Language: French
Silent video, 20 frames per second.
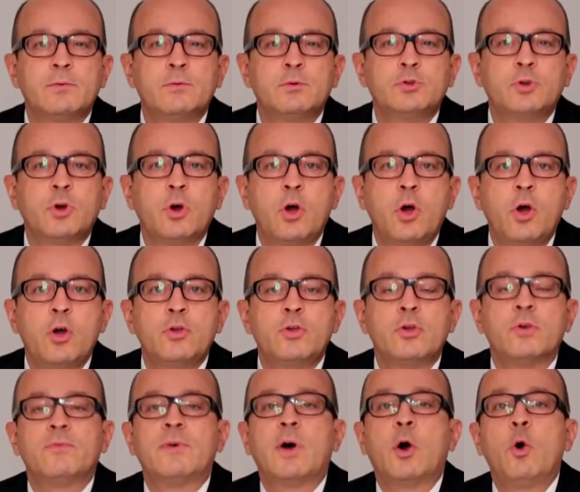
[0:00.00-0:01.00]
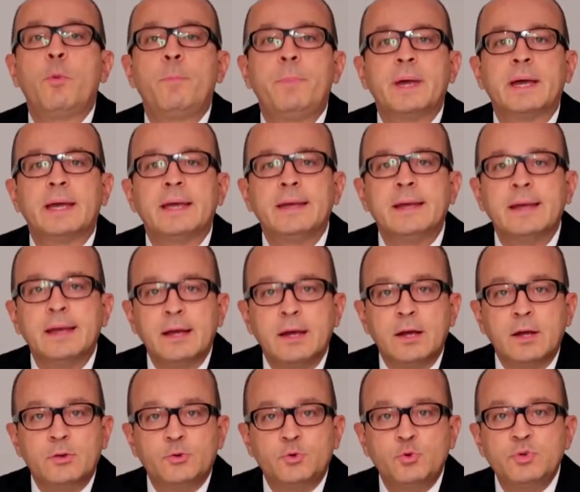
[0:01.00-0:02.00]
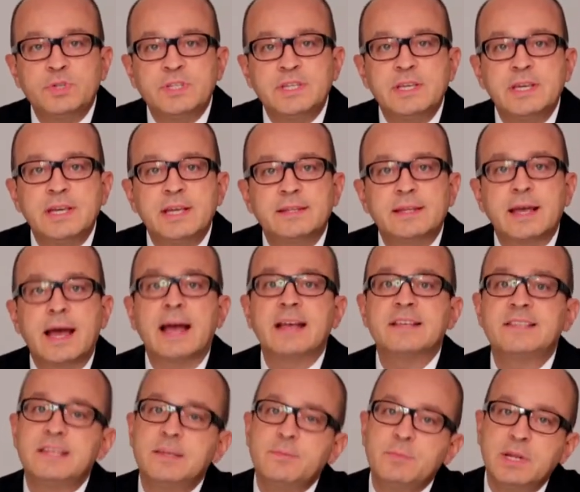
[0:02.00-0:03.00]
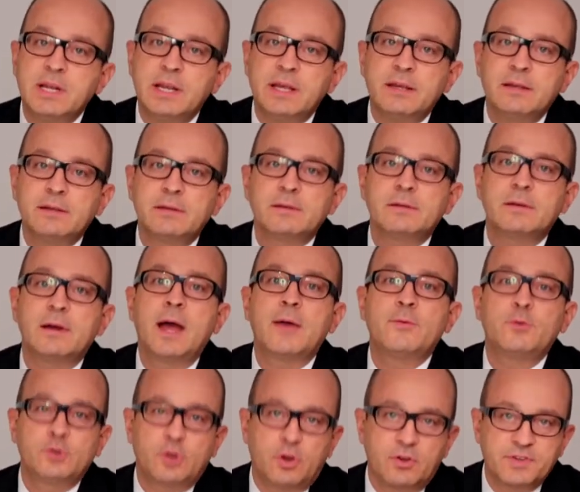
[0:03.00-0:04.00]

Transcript: votre œil va repérer tout ce qui est assimilé à votre